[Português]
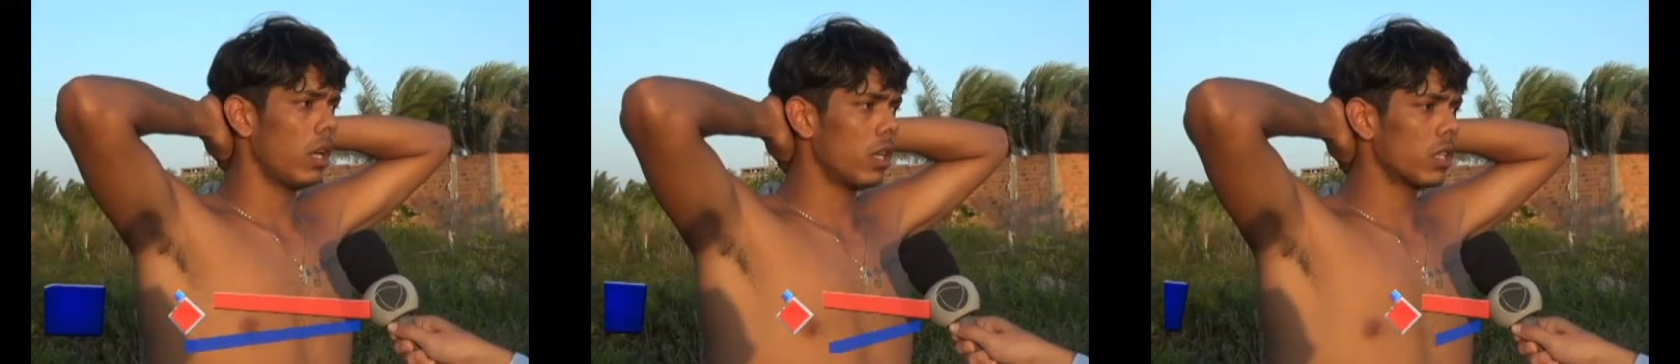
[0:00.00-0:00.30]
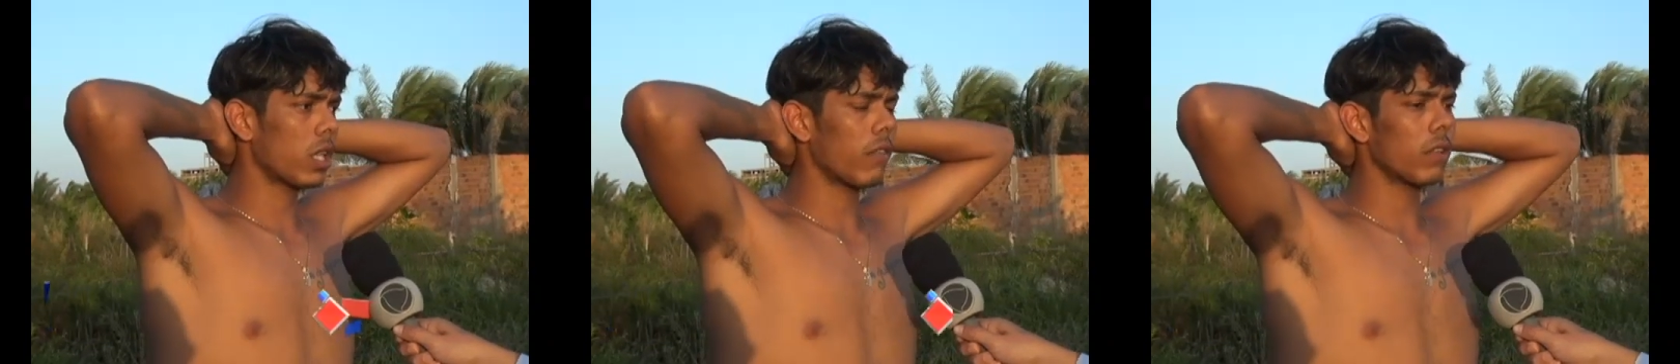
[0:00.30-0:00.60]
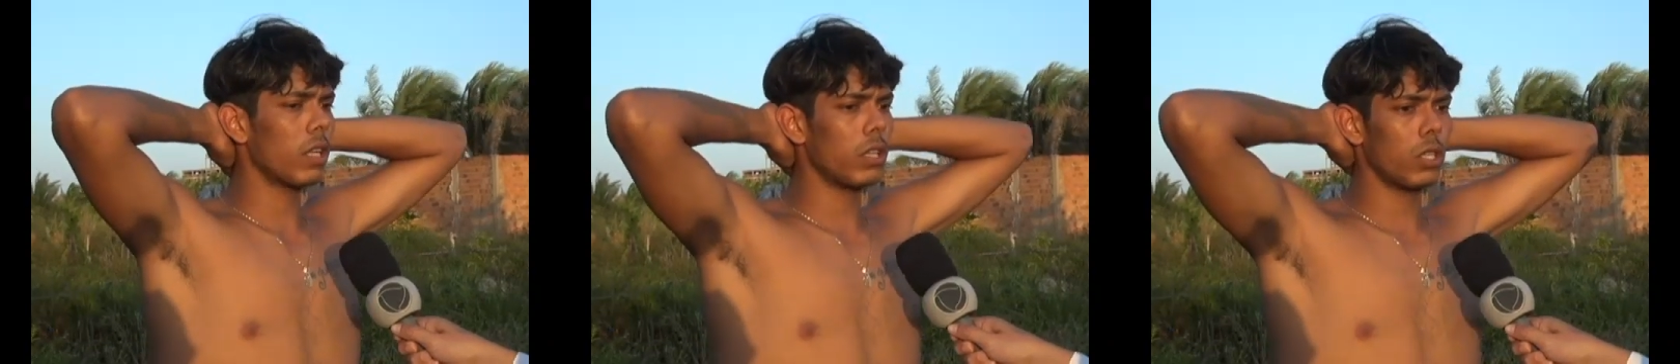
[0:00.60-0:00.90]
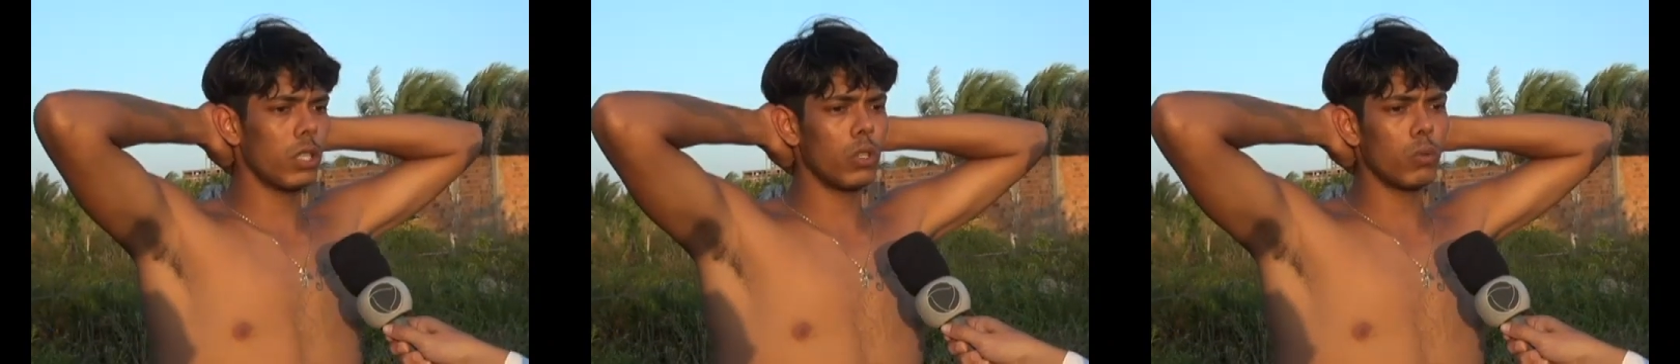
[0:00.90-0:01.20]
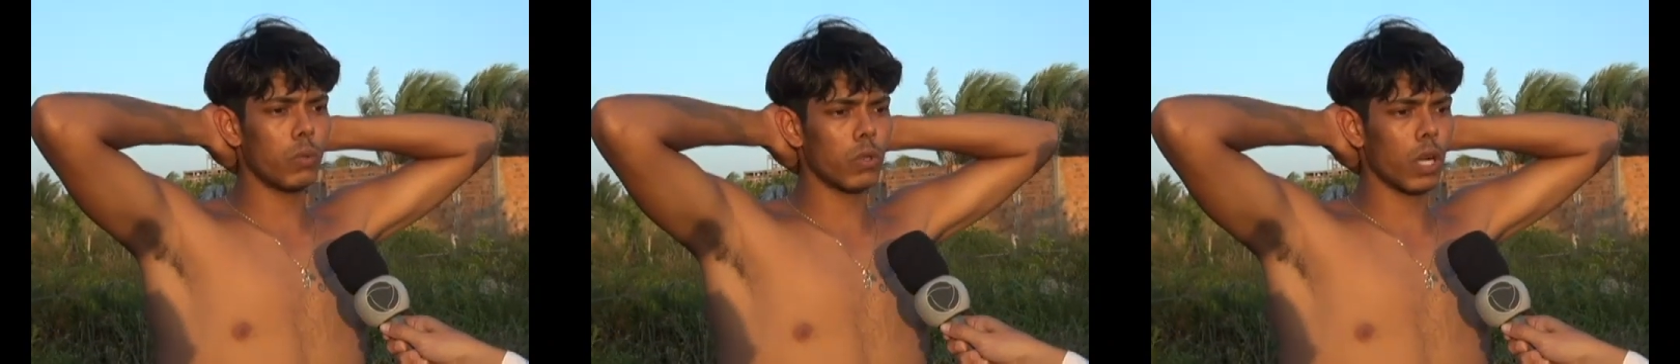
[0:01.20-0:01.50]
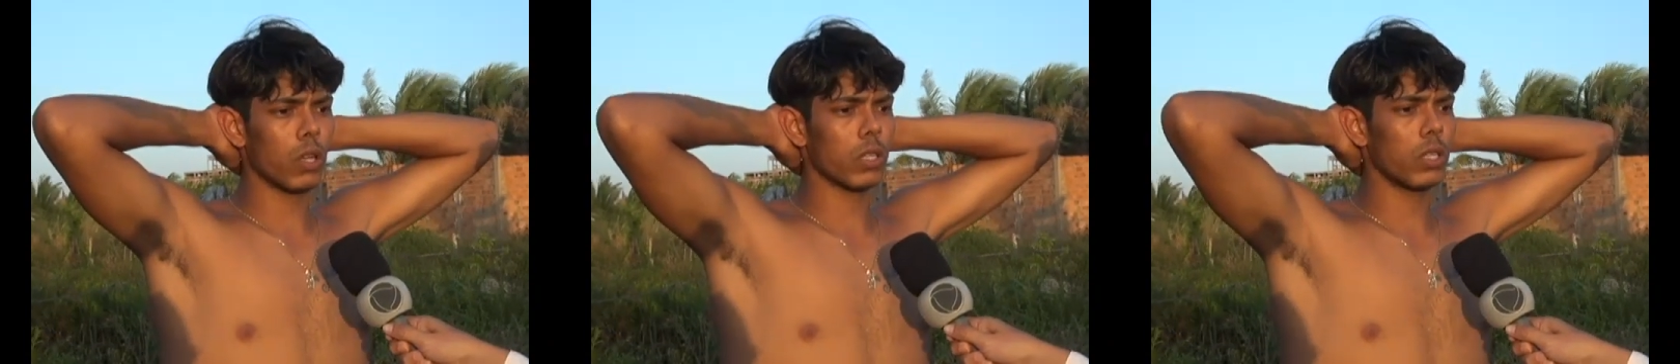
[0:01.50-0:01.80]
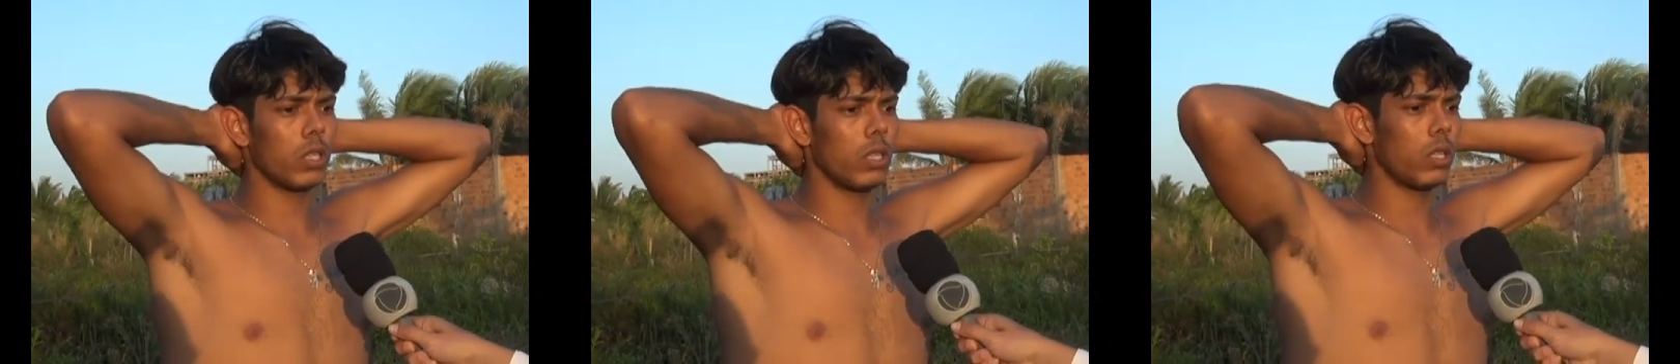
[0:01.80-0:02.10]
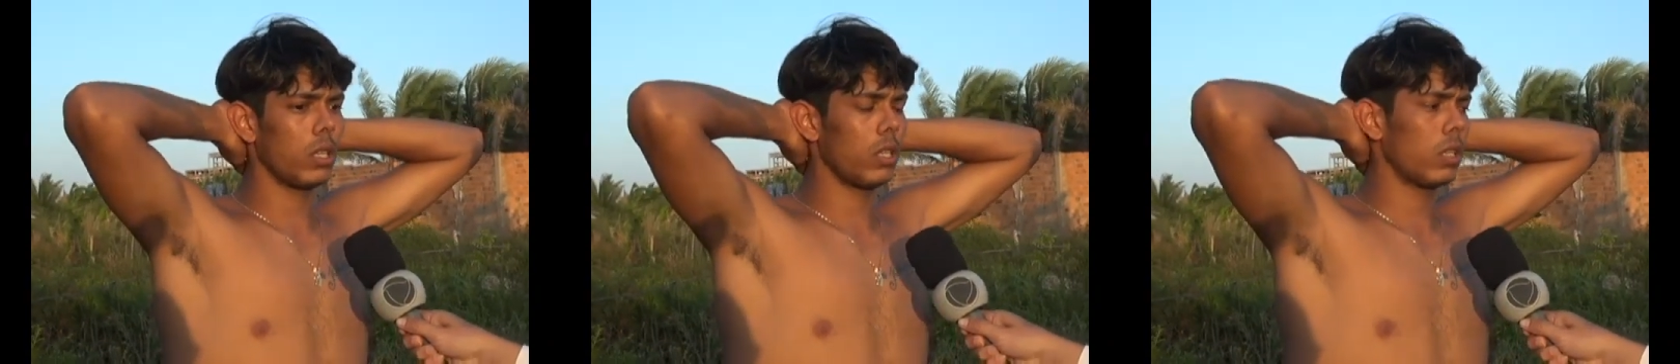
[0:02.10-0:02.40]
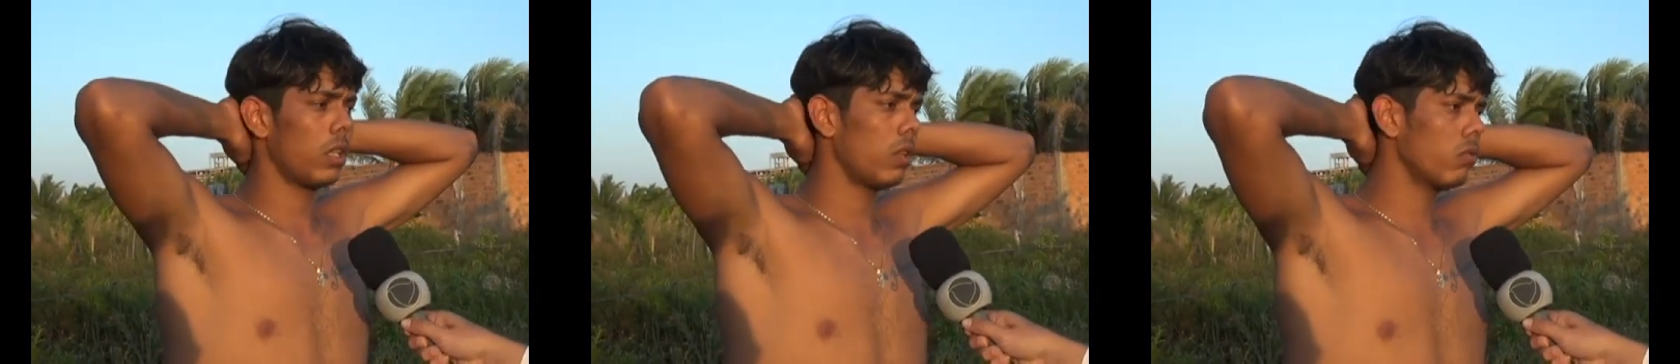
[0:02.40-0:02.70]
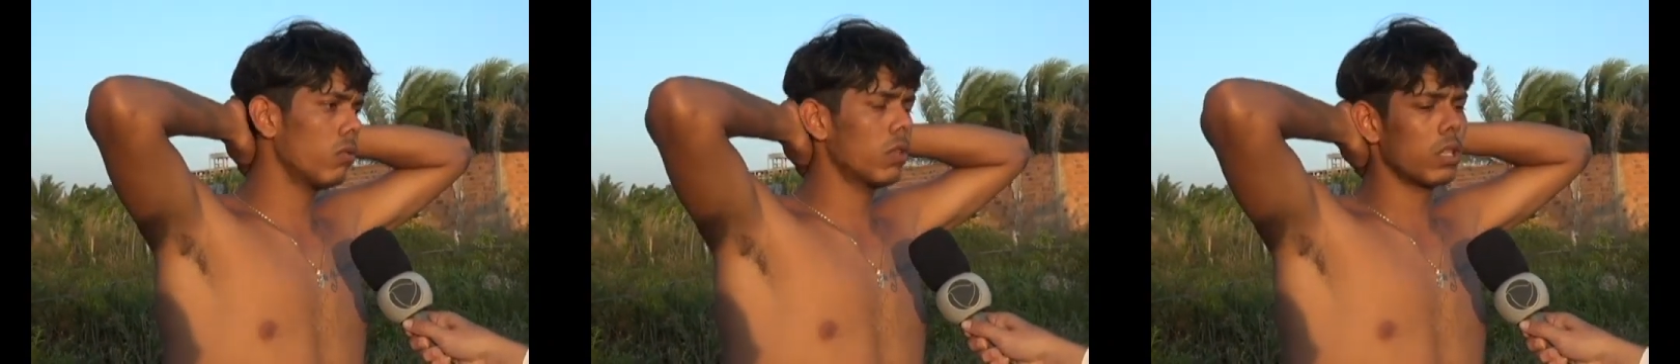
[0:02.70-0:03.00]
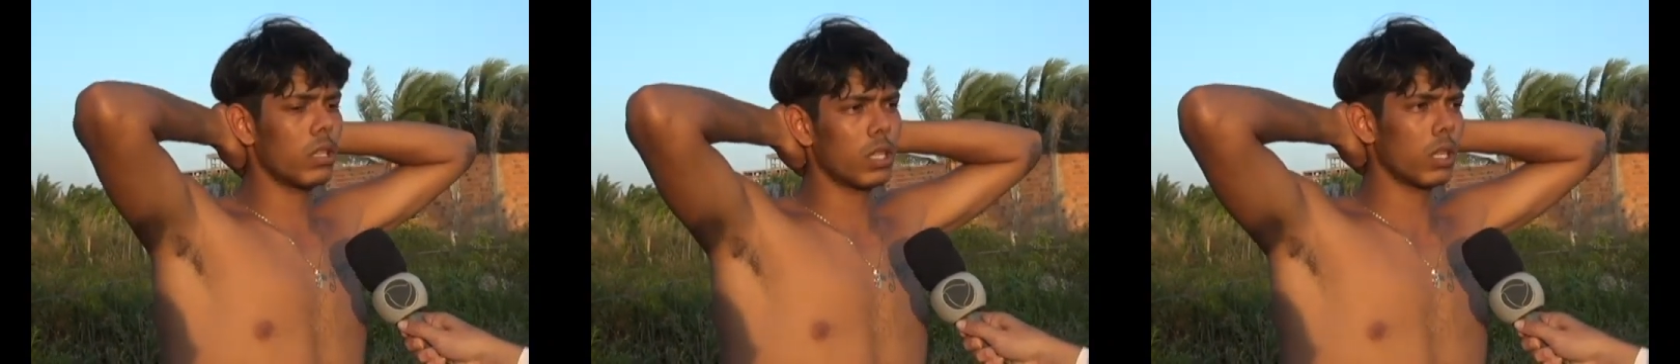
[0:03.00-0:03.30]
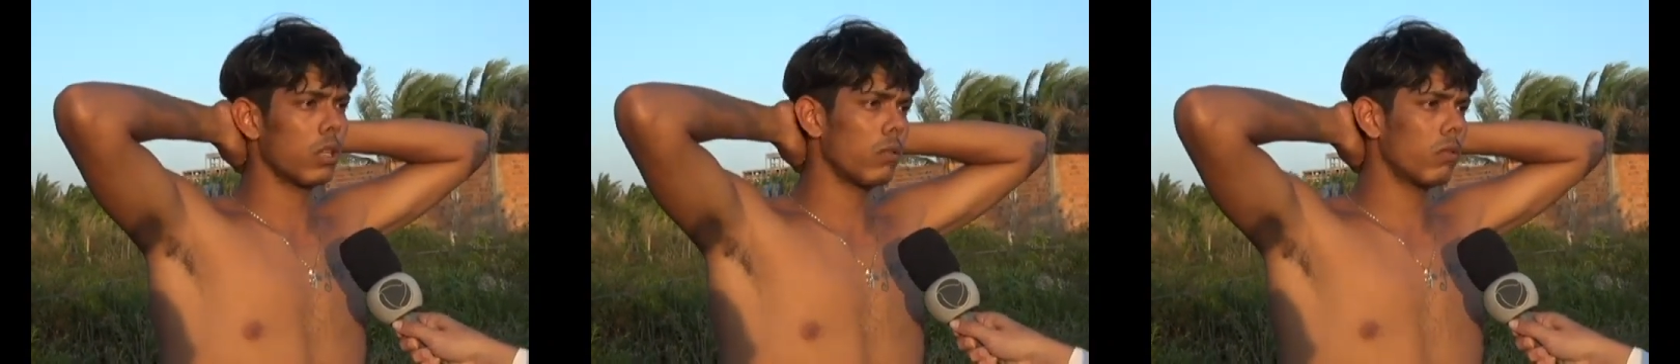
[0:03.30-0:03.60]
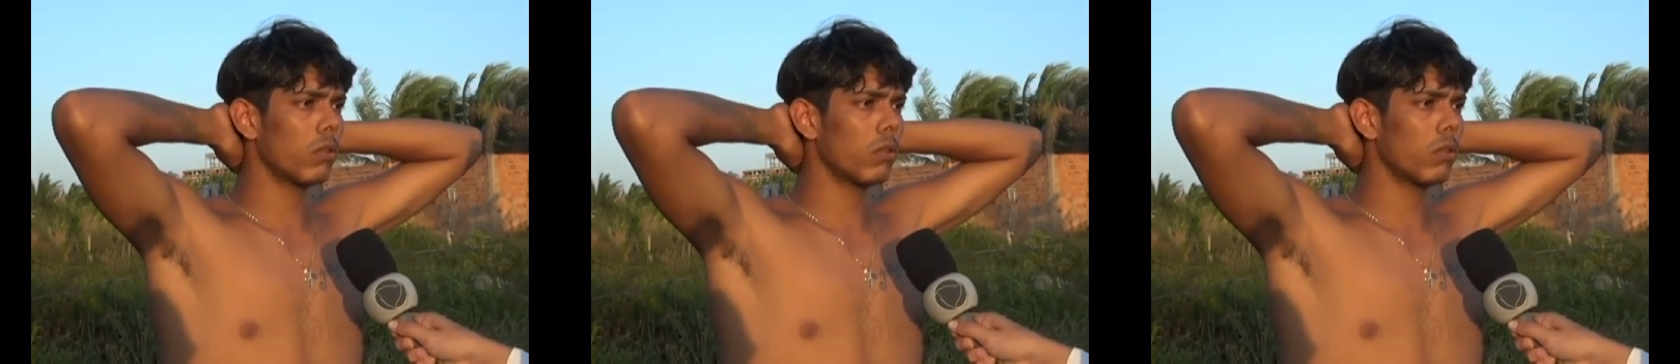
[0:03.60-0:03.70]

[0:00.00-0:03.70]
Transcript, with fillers: a gente estava detido por causa de denúncia disso, aquilo,